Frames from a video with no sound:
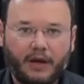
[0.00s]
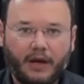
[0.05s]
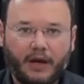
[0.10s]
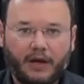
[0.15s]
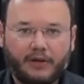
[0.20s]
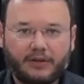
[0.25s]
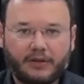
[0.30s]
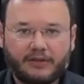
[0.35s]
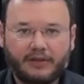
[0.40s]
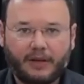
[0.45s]

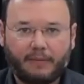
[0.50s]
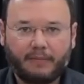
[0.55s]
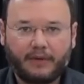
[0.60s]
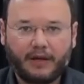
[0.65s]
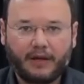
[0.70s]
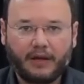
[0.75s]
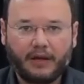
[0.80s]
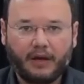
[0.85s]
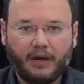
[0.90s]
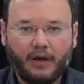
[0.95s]
Resta
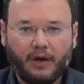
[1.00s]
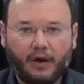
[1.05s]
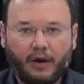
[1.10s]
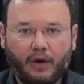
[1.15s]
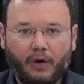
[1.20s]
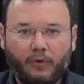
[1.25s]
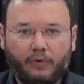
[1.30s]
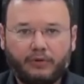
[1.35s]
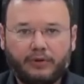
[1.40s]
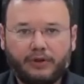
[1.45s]
saber
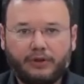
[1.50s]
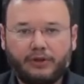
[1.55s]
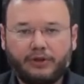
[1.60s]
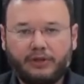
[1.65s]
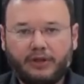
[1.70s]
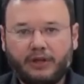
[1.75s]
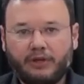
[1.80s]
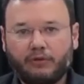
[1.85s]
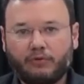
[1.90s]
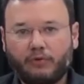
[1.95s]
o
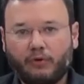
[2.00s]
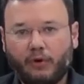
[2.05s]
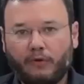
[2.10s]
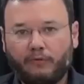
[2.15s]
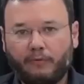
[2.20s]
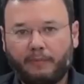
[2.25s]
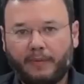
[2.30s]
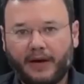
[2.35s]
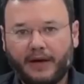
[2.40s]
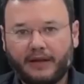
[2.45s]
destino do
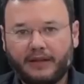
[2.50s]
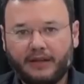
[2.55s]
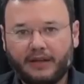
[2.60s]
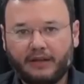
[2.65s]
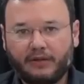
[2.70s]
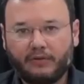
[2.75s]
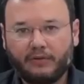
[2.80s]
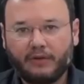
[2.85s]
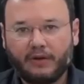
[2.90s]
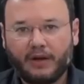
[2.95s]
novo
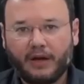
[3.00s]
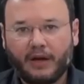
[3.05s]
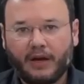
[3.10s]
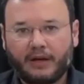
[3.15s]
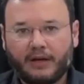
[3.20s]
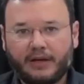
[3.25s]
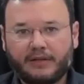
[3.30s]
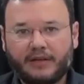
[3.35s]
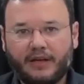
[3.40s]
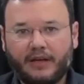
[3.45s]
partido
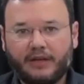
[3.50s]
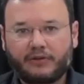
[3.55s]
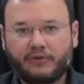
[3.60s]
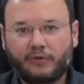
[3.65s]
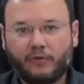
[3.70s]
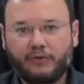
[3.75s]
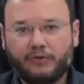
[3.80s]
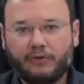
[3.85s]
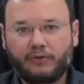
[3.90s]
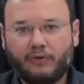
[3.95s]
nas
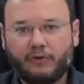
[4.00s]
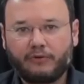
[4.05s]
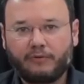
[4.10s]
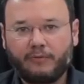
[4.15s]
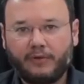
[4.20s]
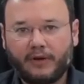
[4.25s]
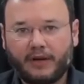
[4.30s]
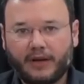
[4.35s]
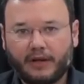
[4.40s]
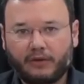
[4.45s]
eleições de
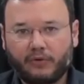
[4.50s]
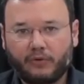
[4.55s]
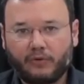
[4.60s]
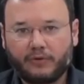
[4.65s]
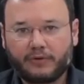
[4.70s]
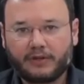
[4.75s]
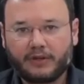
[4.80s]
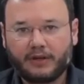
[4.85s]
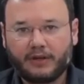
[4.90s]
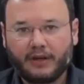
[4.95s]

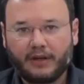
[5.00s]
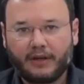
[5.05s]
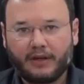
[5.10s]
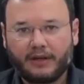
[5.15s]
2014,